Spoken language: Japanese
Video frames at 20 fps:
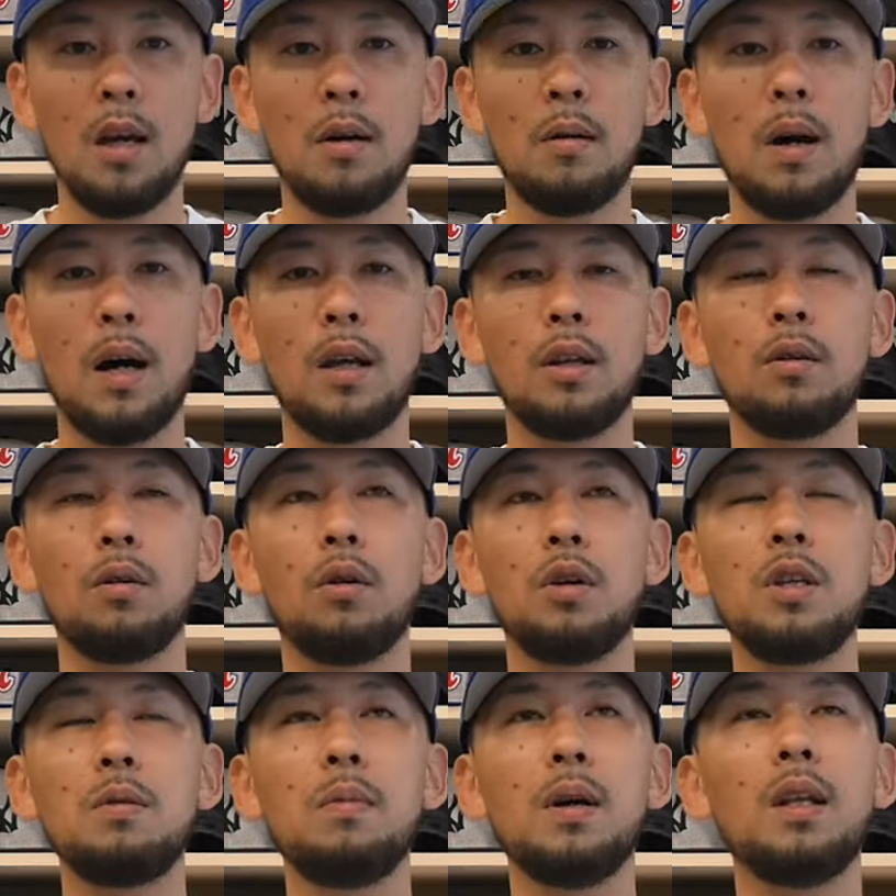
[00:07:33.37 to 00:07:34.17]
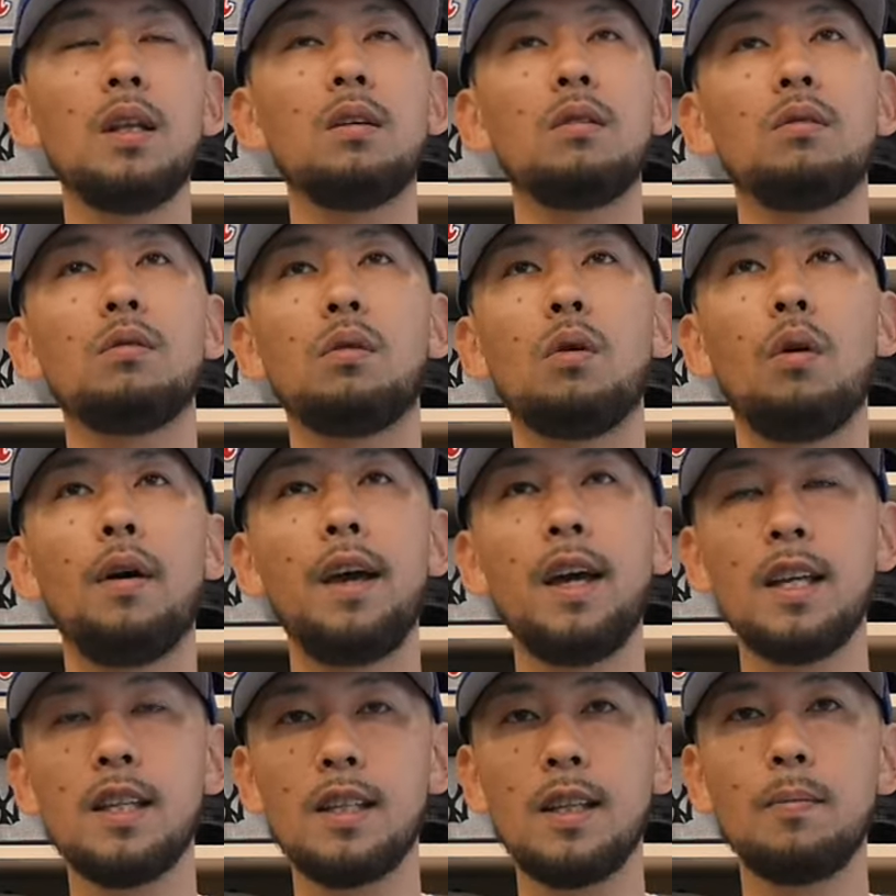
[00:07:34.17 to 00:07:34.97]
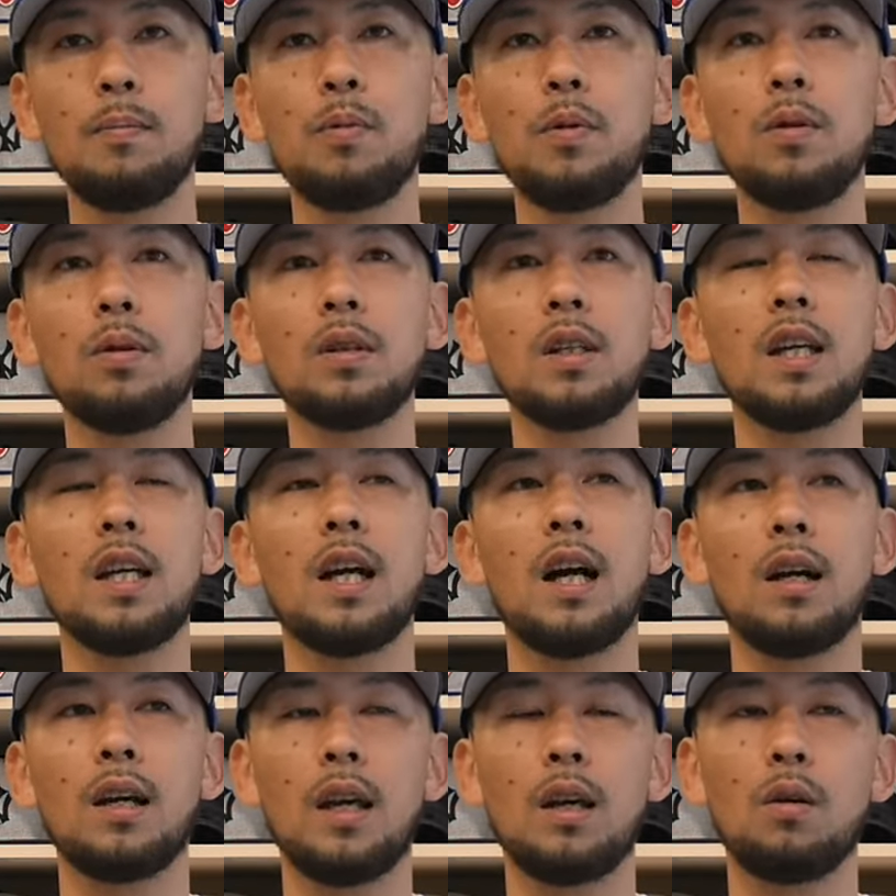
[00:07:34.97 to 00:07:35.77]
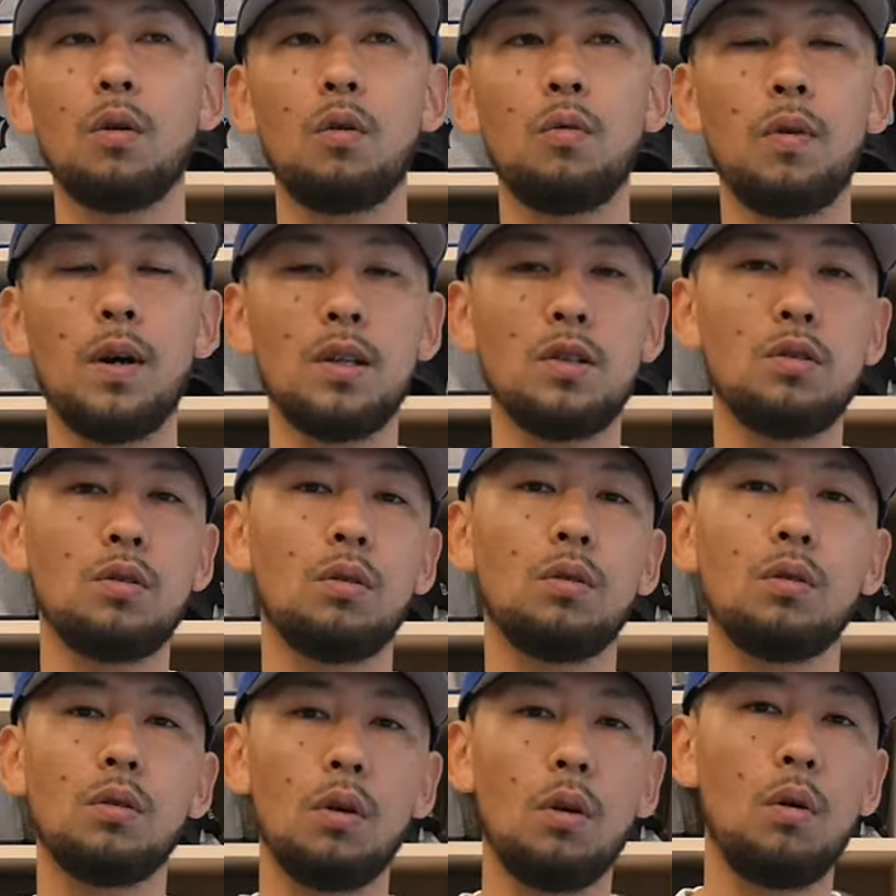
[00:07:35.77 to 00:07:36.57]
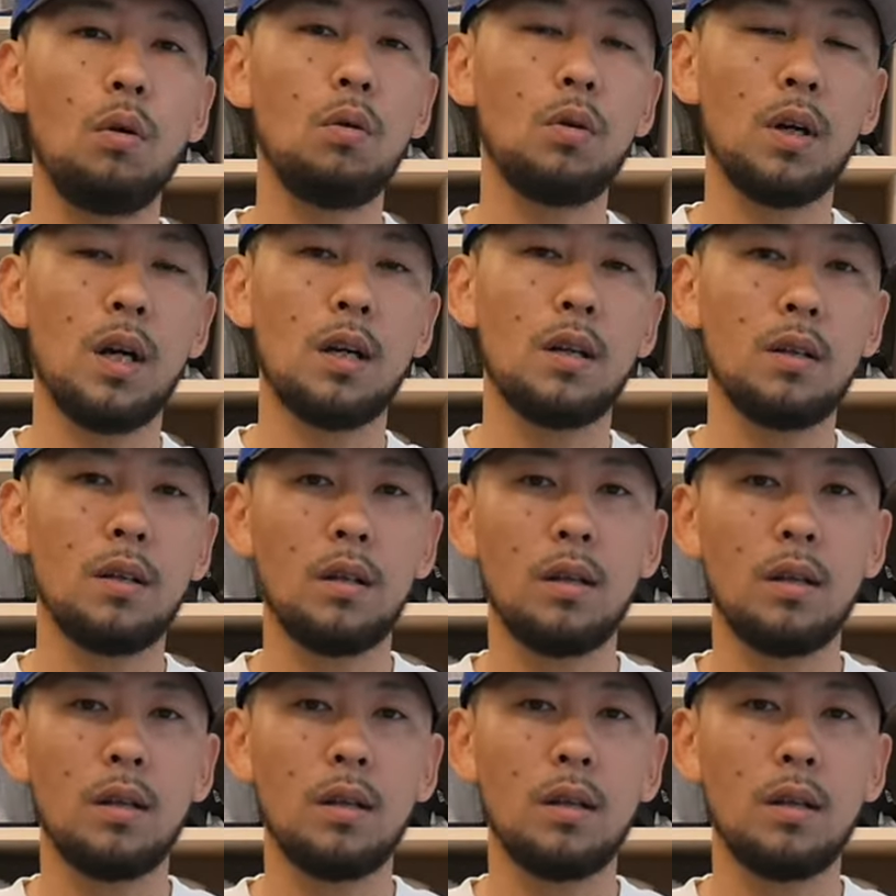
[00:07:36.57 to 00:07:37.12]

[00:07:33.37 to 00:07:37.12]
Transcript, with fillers: あの、今で言うとこう、エーサープロッキーが結構ファッションと音楽、